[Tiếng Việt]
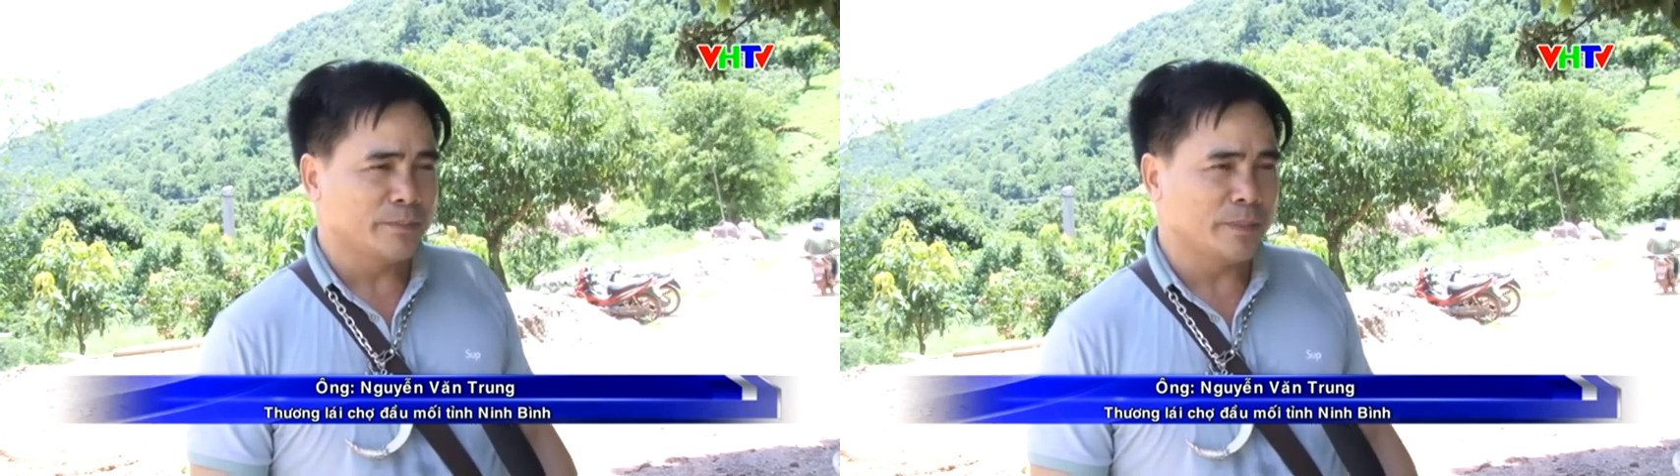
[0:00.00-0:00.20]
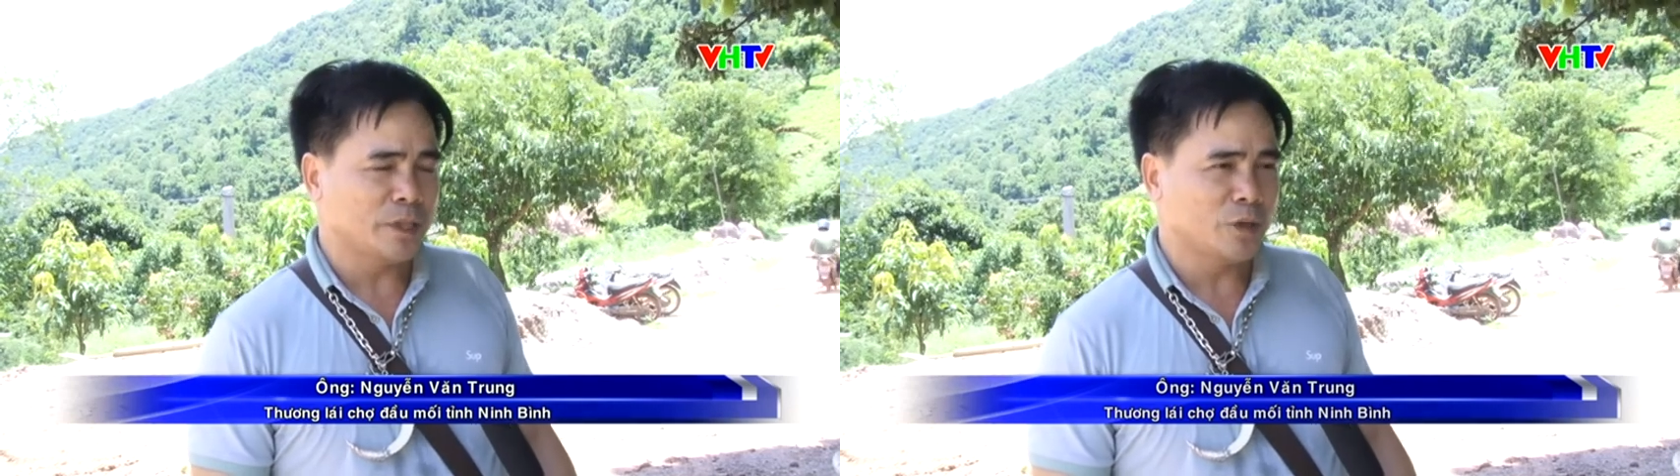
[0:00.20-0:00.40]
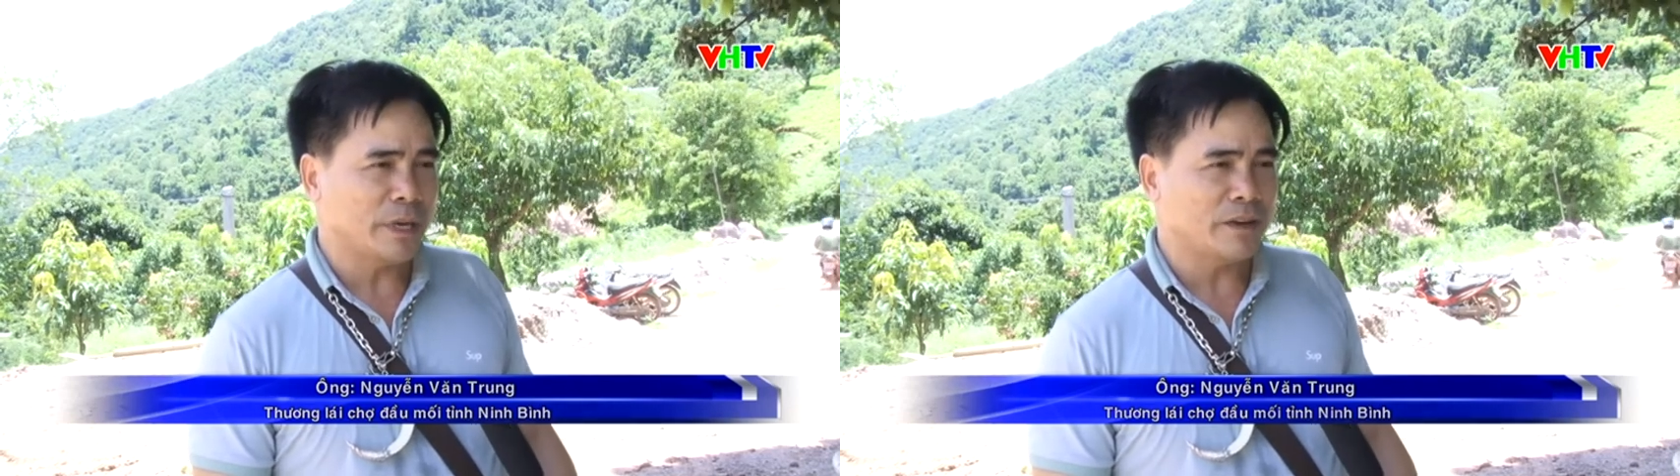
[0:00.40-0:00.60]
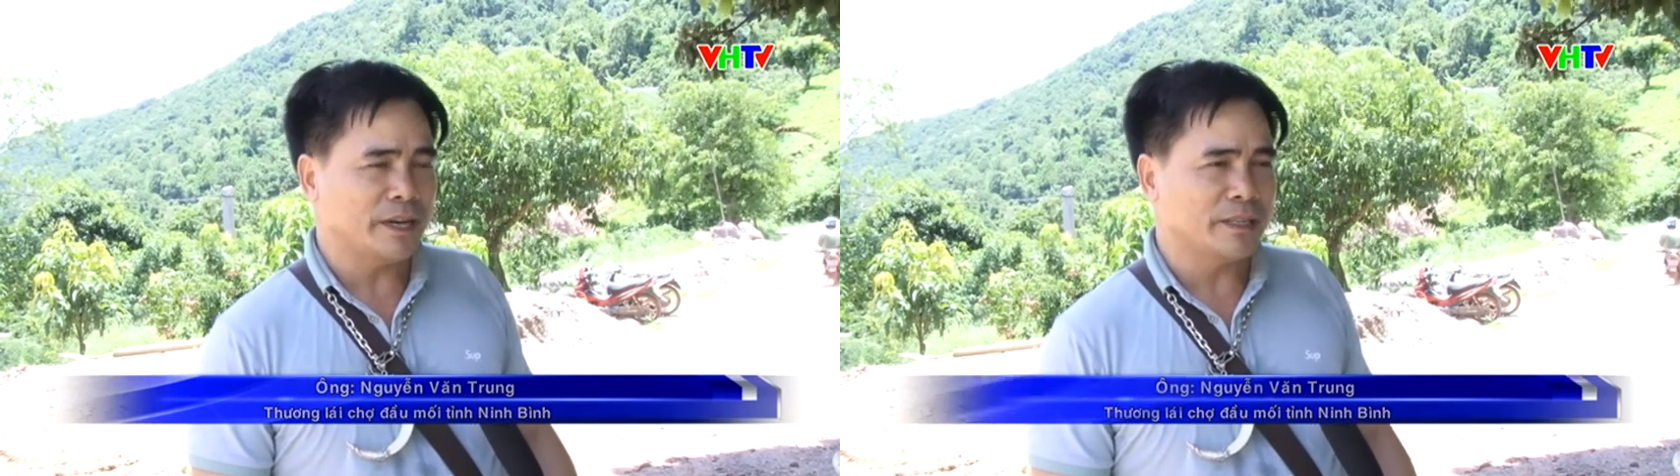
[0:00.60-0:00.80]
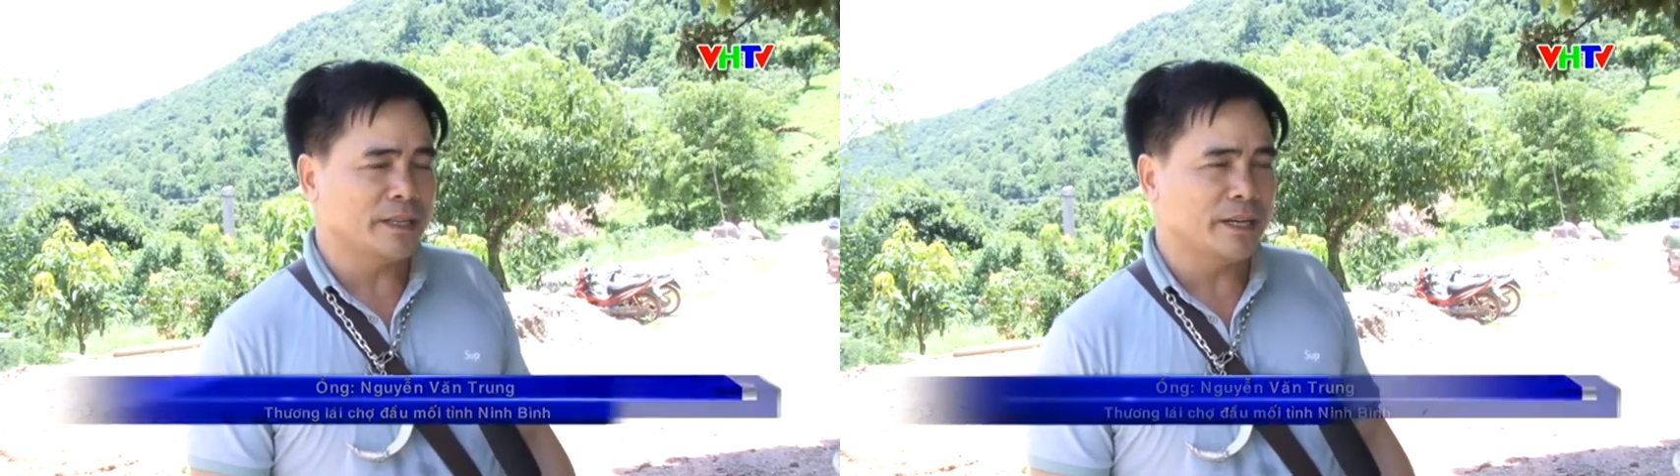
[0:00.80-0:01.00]
Mà tôi mang
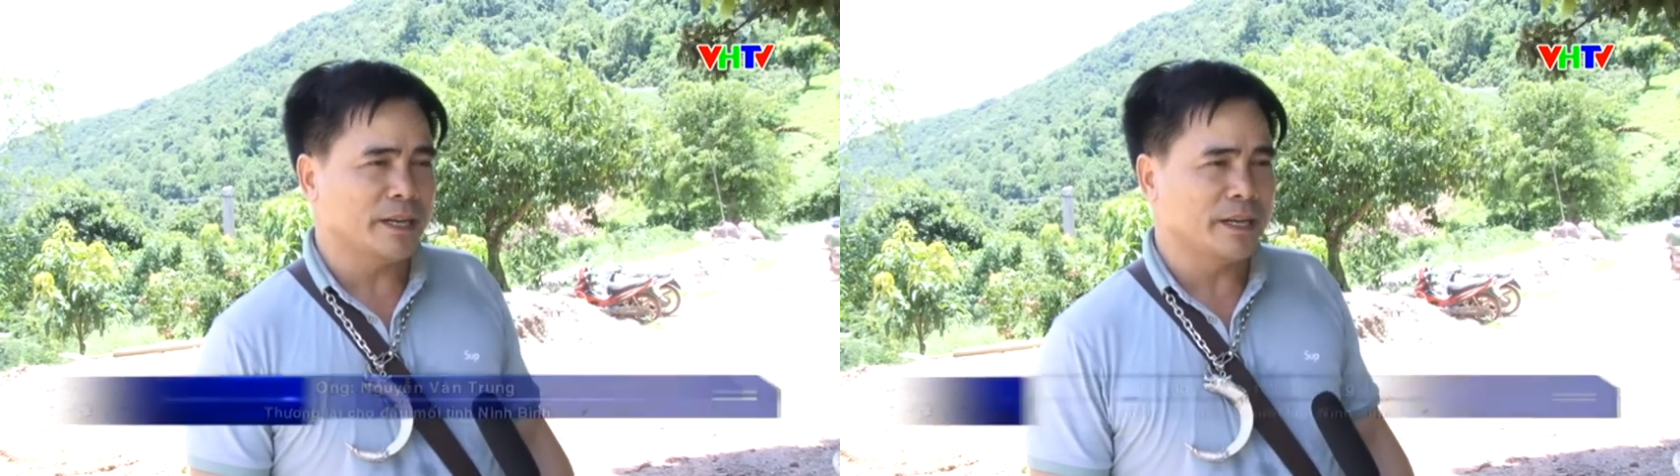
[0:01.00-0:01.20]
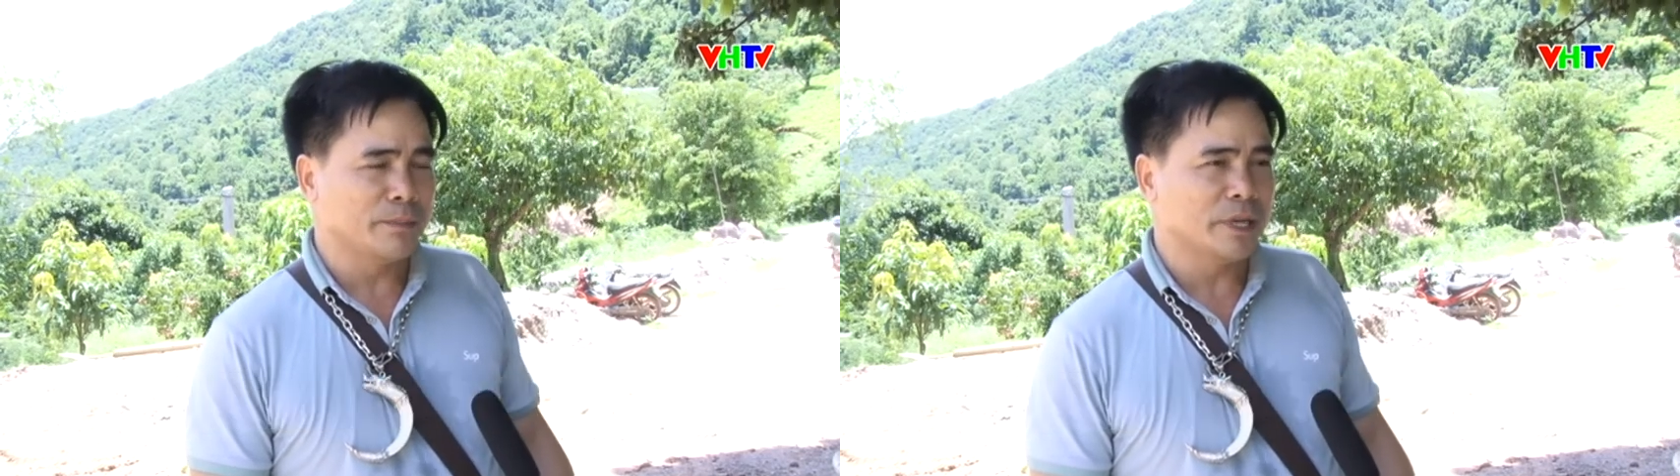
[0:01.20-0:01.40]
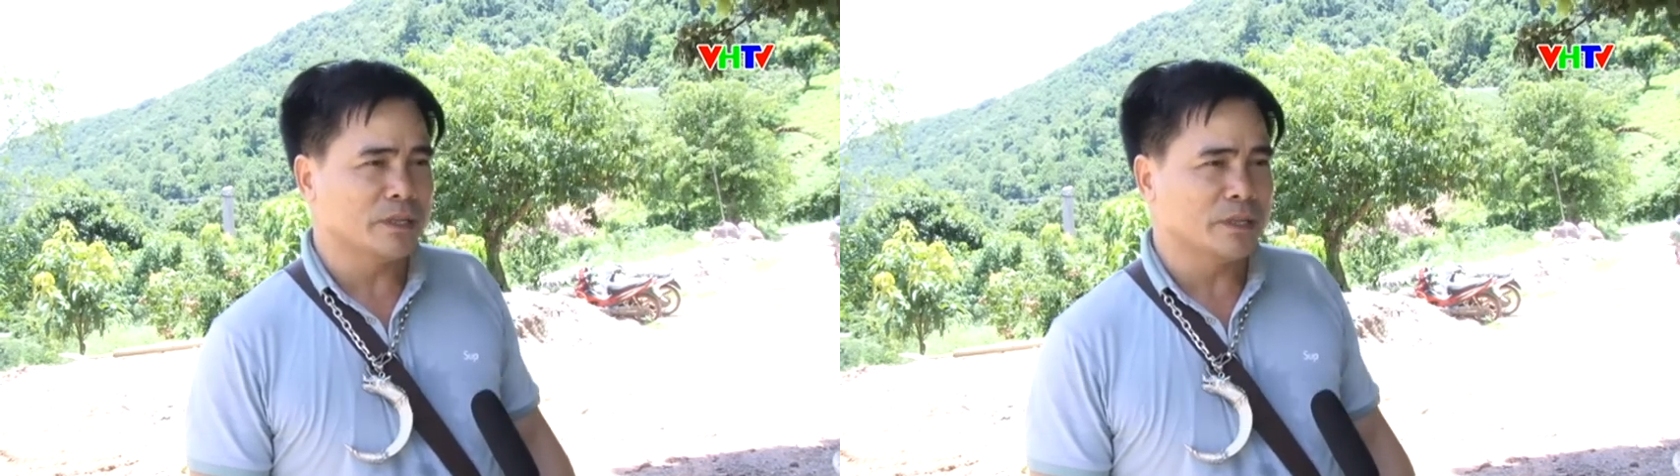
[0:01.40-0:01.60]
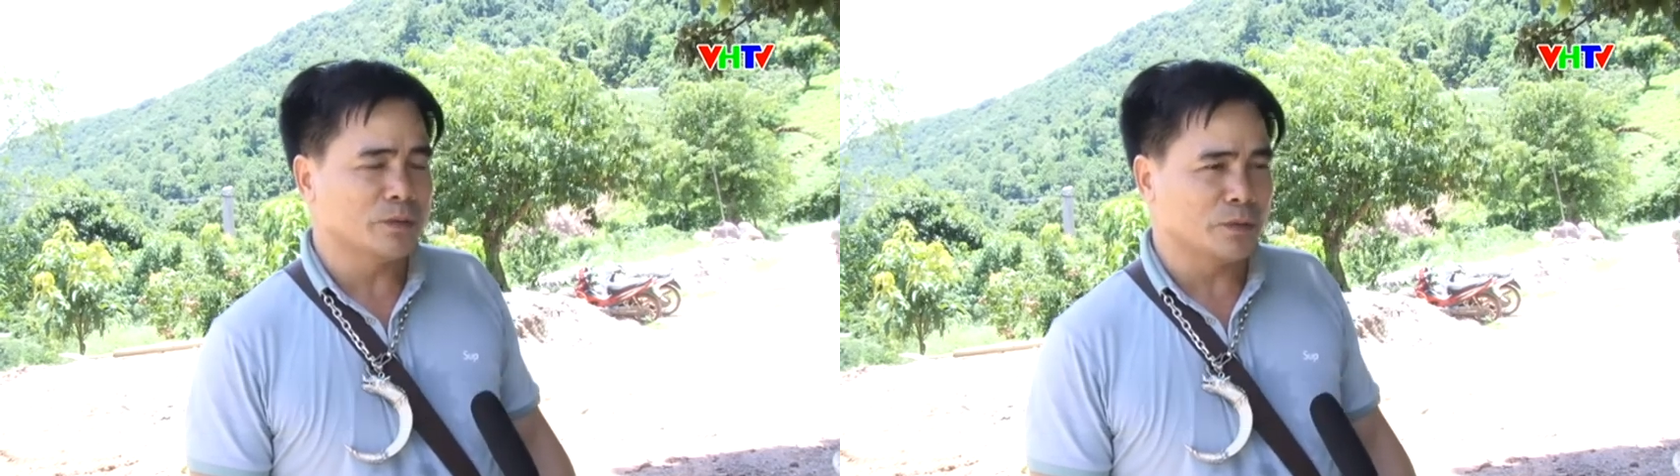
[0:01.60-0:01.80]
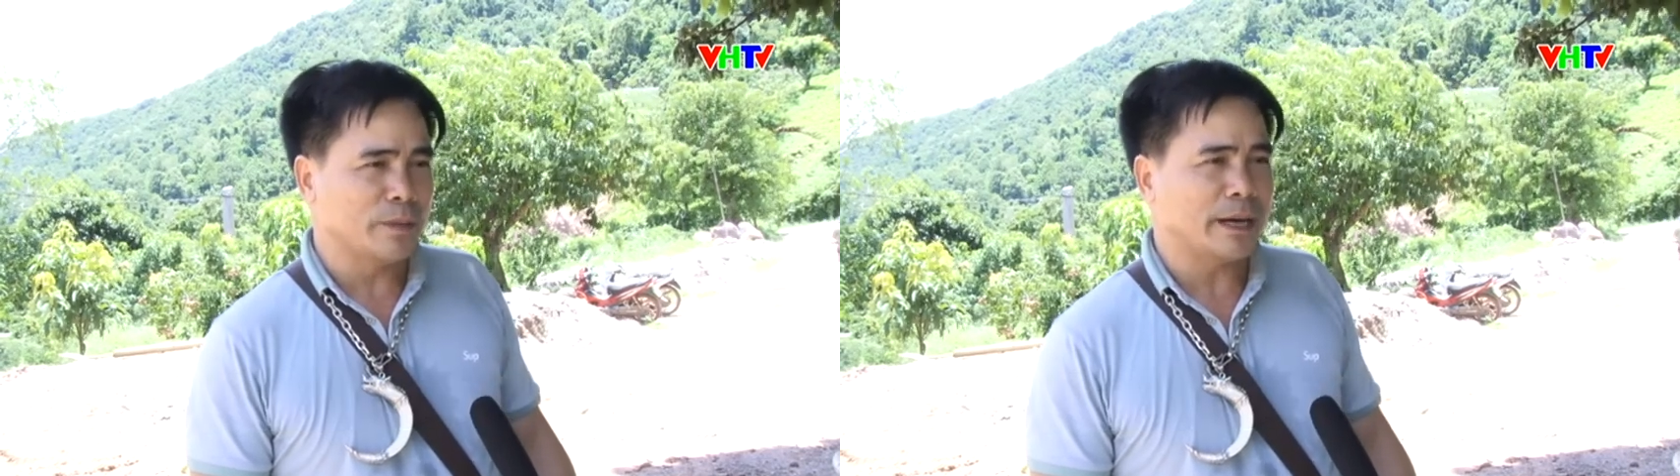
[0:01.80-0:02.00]
về dưới ờ, Ninh Bình
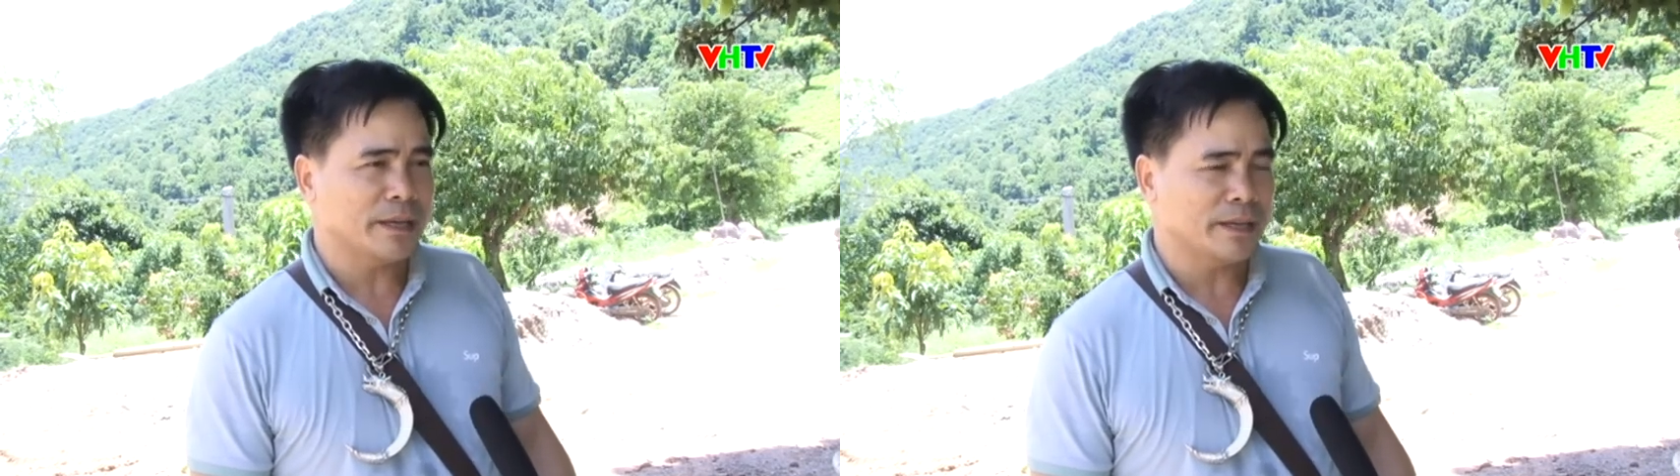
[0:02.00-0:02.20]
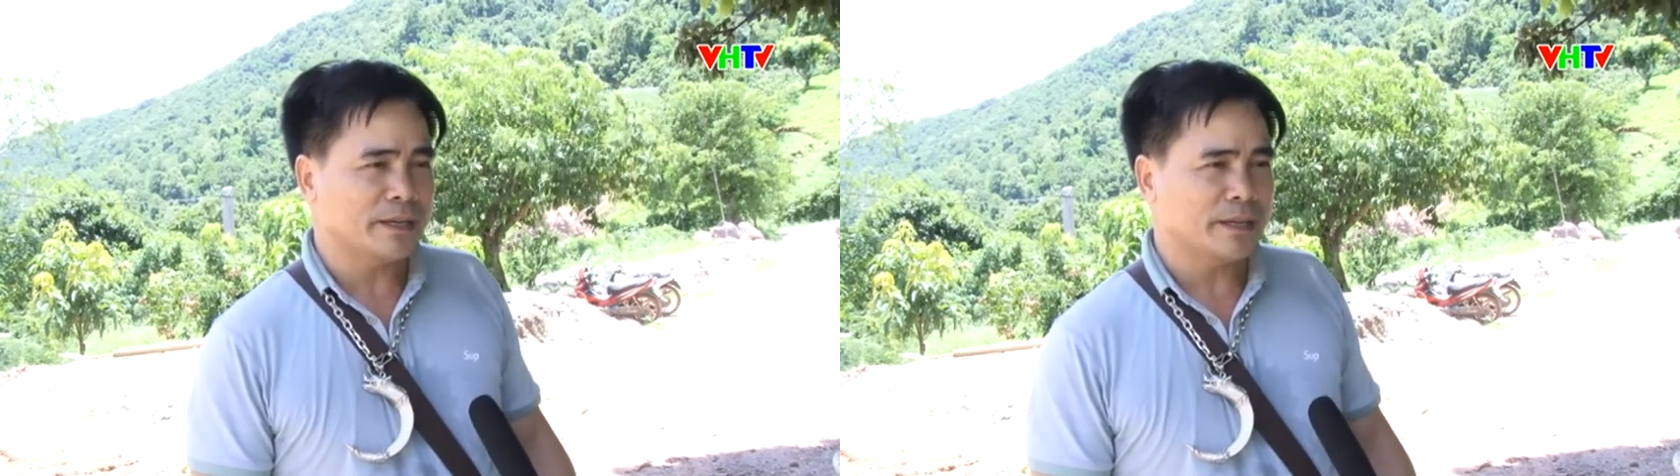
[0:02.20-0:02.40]
chúng tôi bán đấy.